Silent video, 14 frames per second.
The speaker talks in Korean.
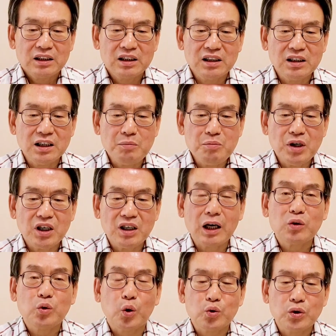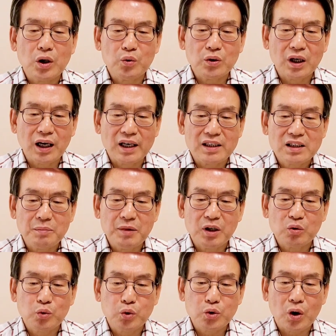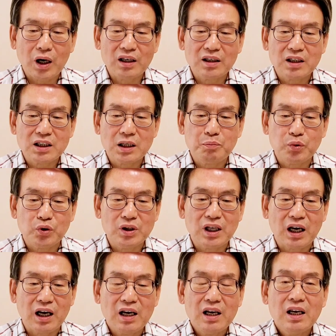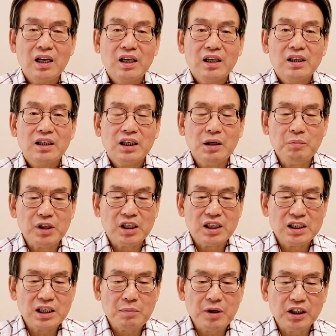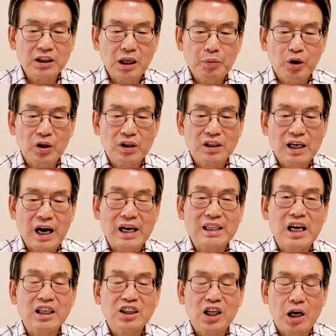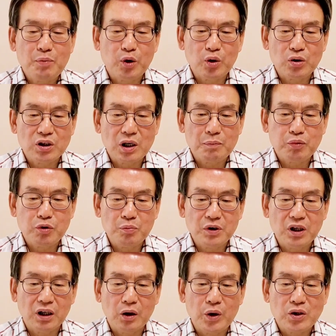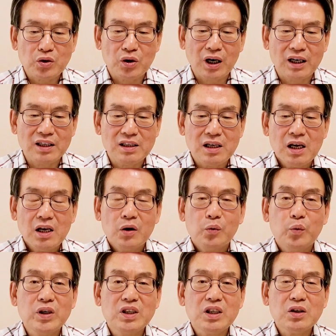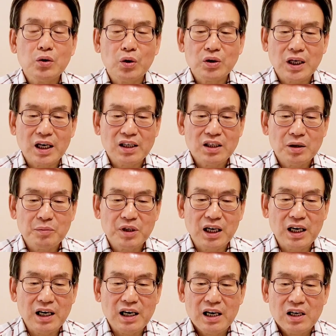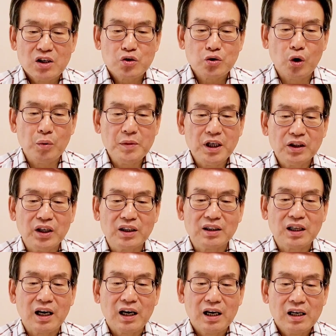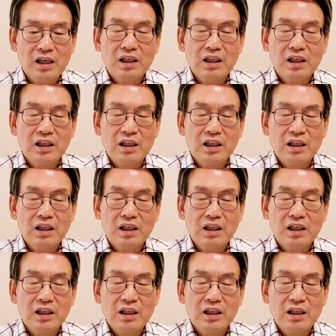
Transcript: 증거인멸이나 도주의 우려가 있으면 구속하는 것일 뿐이다. 이미 이재명 대표는 야당 대표로서의 품격을 훼손하는 위증교사의 혐의가 소명되었다.